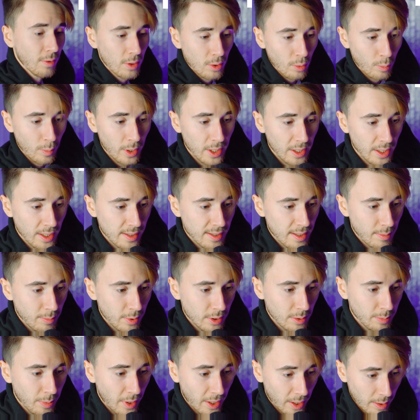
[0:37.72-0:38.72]
И вы думали, я
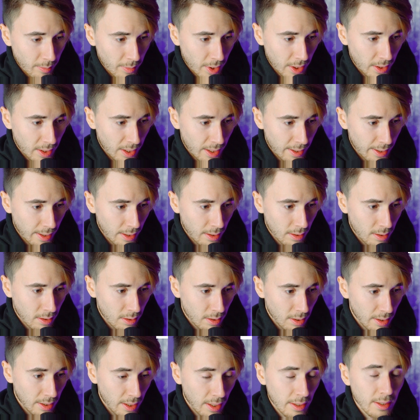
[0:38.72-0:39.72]
забыл про комментарии?
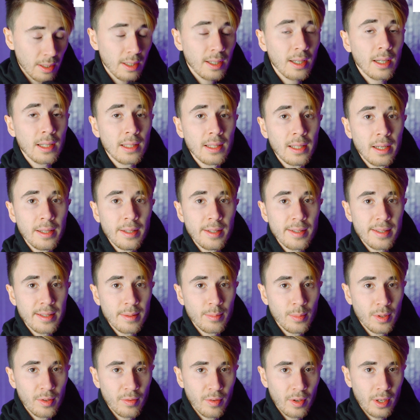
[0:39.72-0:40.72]
Я никогда не
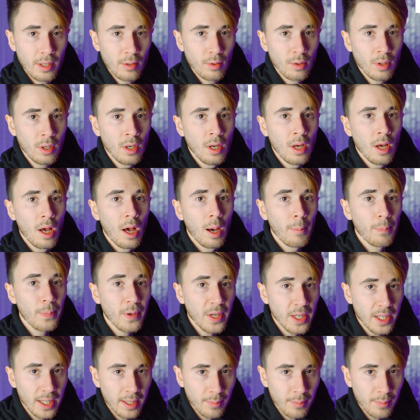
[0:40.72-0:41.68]
забываю про